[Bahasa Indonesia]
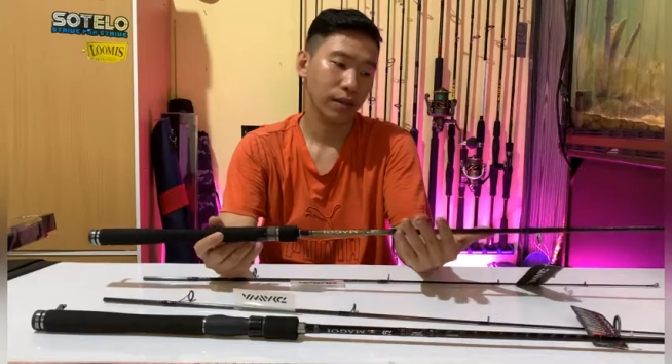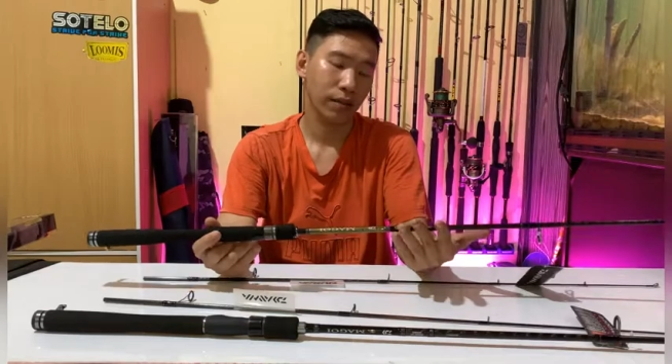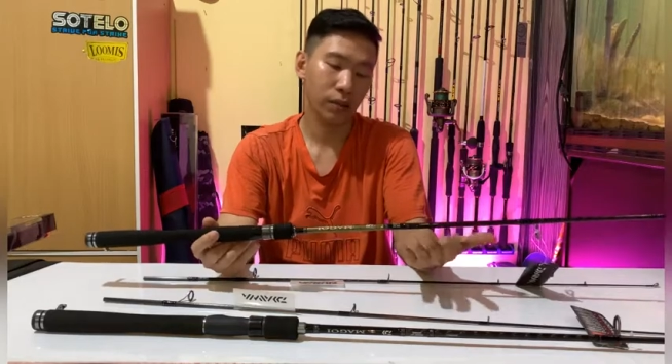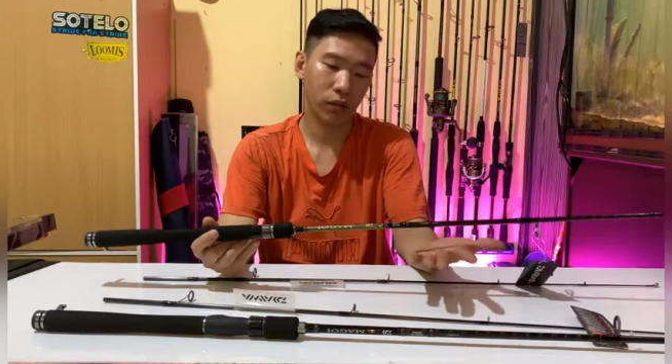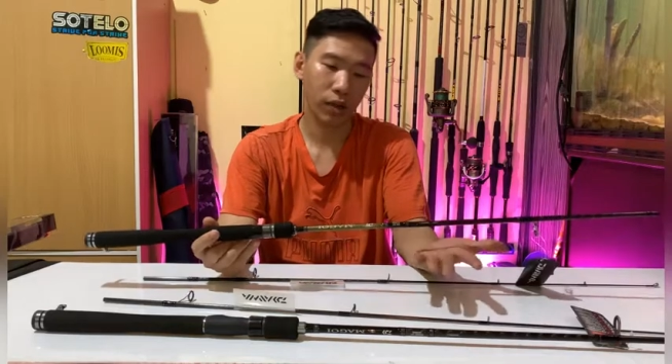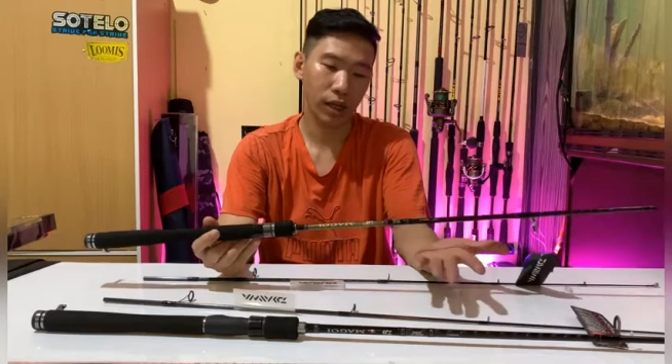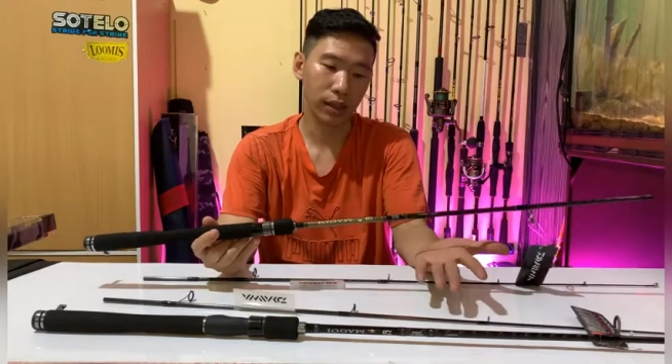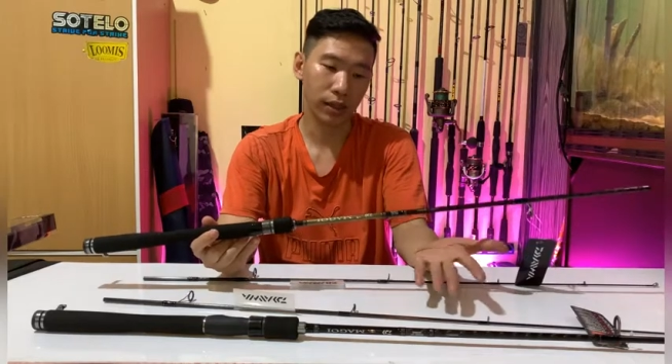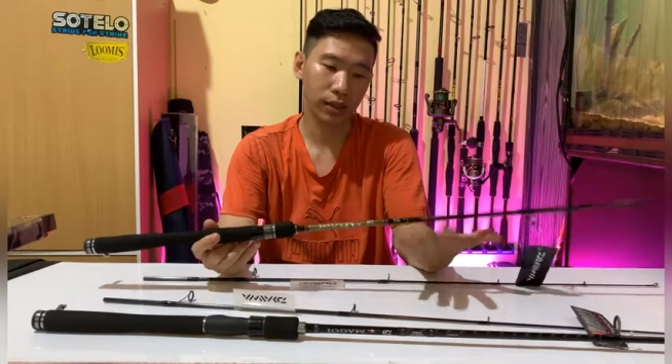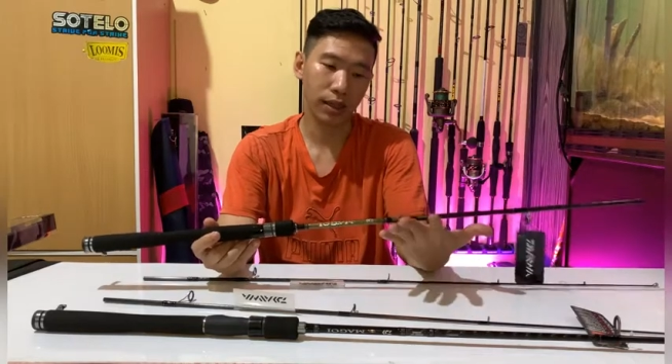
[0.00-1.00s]
Temen
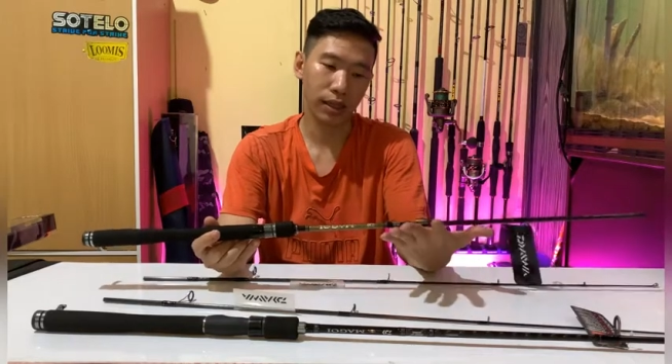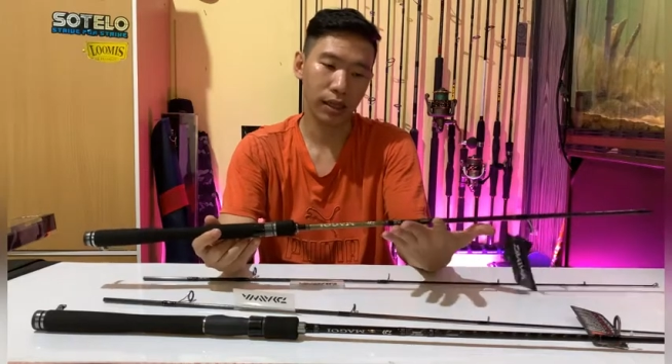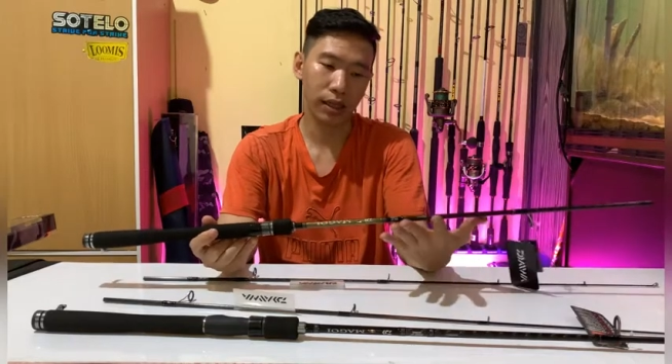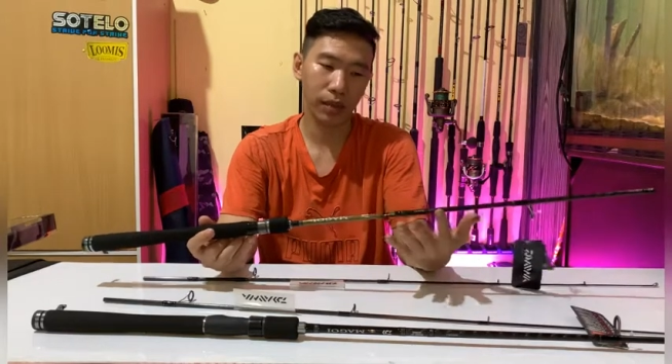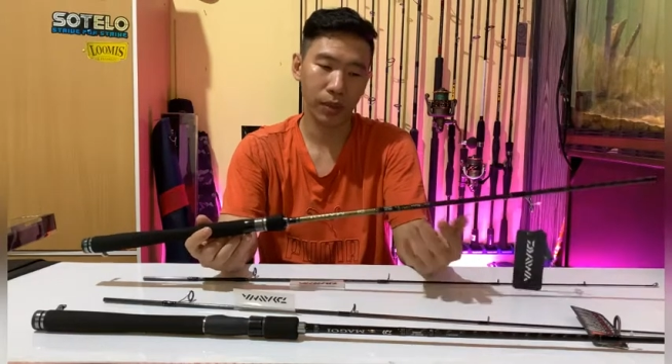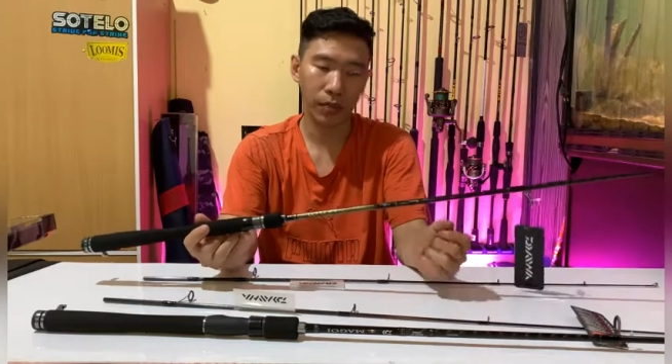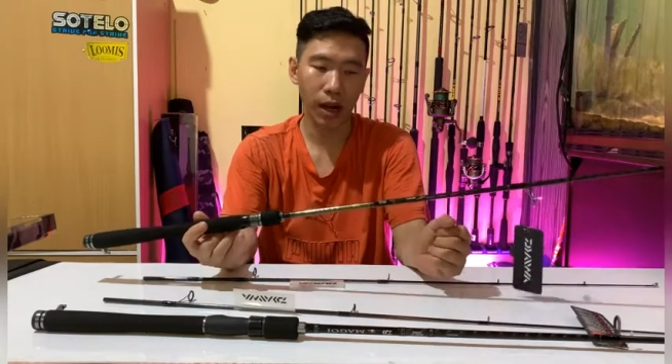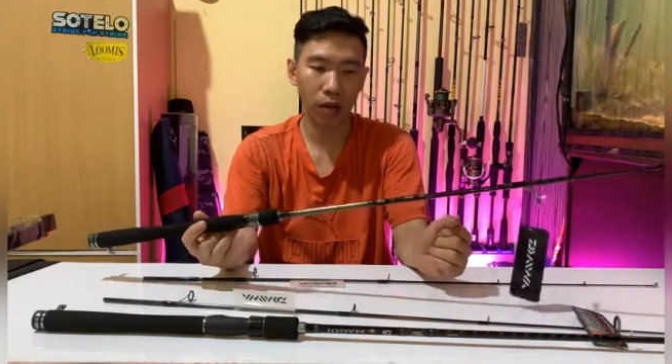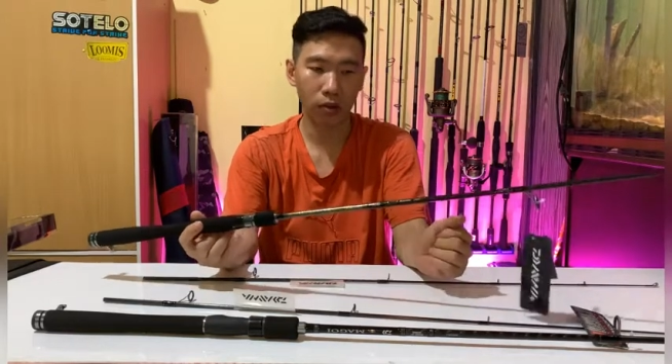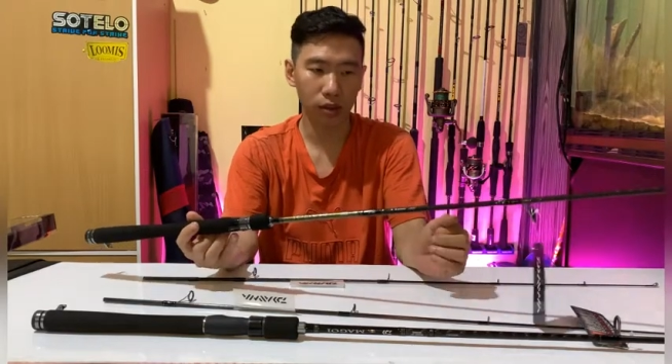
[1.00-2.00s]
kualitasnya ini lebih
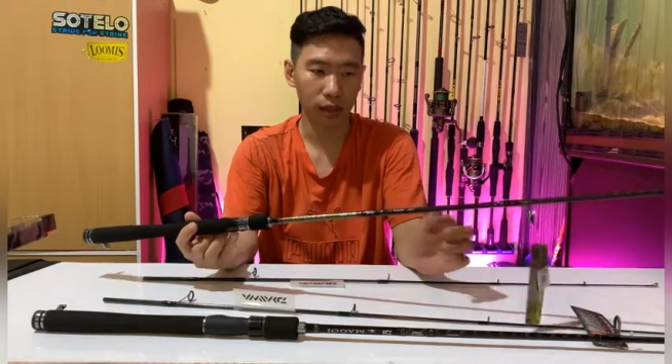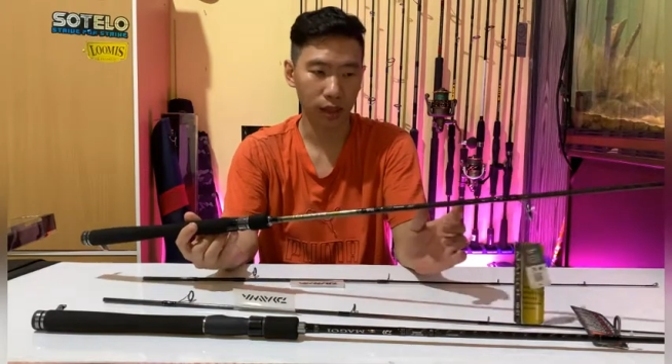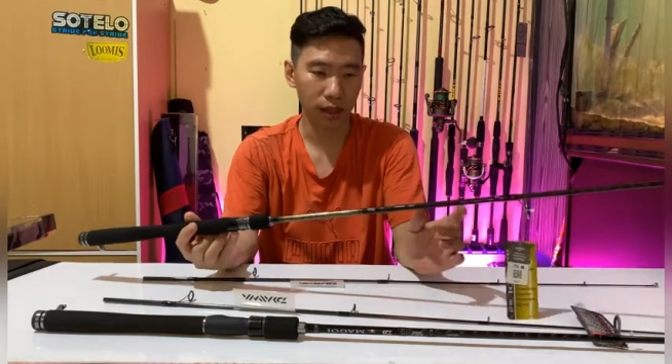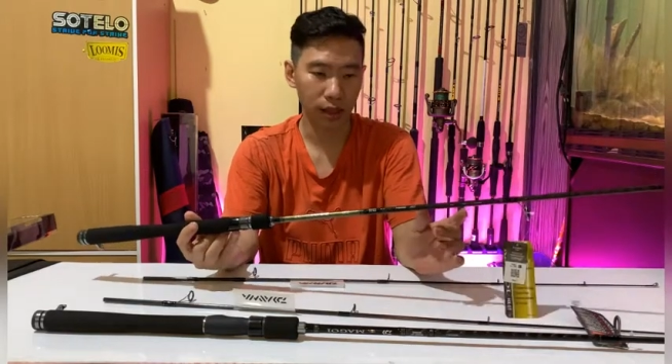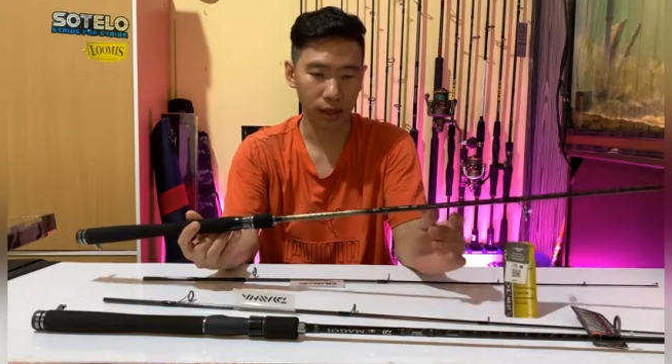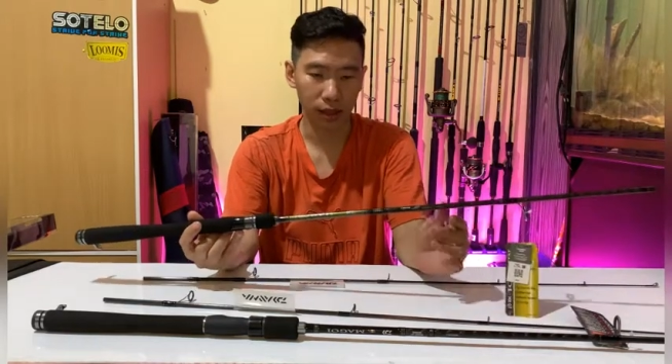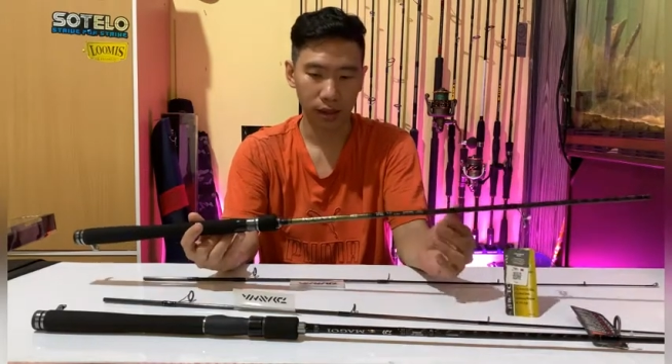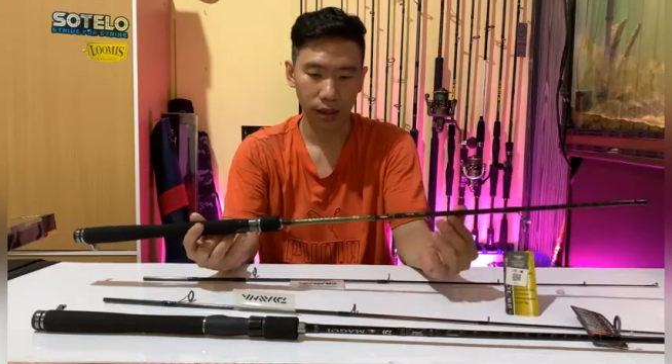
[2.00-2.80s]
bagus karena yang